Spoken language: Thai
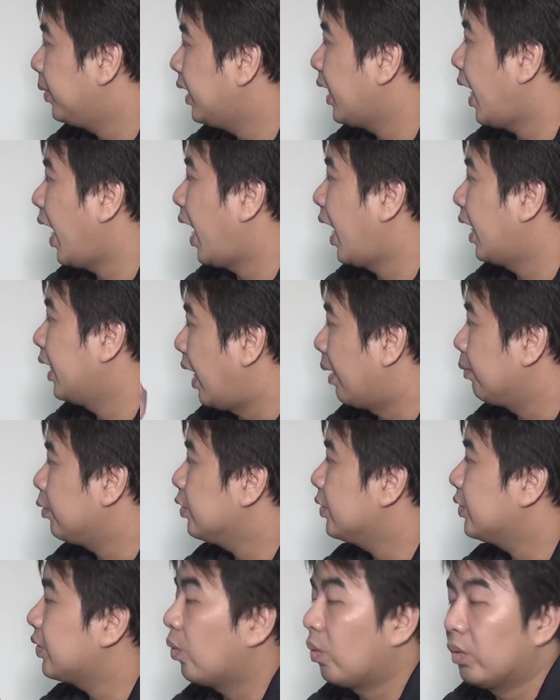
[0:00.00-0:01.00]
PR
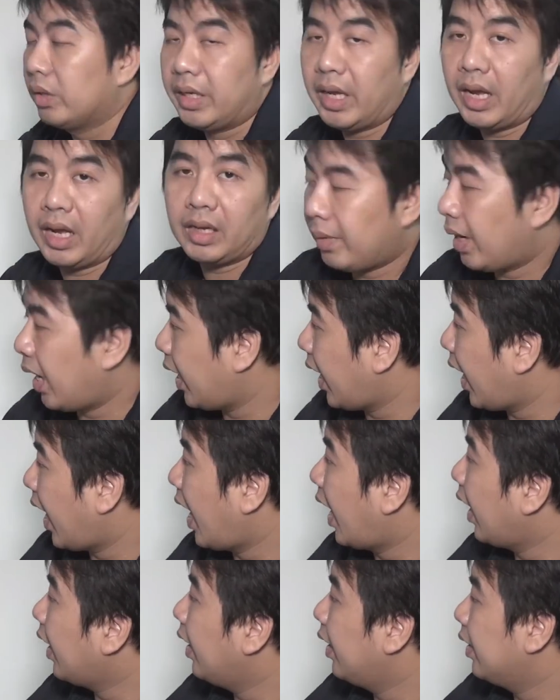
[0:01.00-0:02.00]
3.0เนี่ยราคา
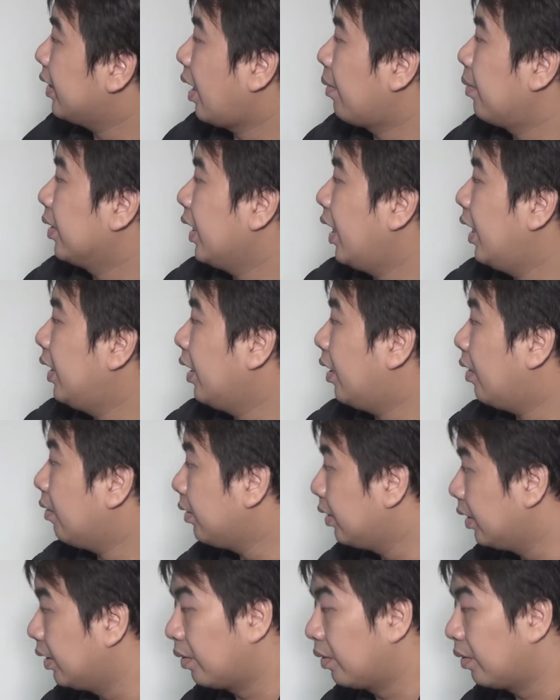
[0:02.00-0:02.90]
ในต่างประเทศเนี่ยเขา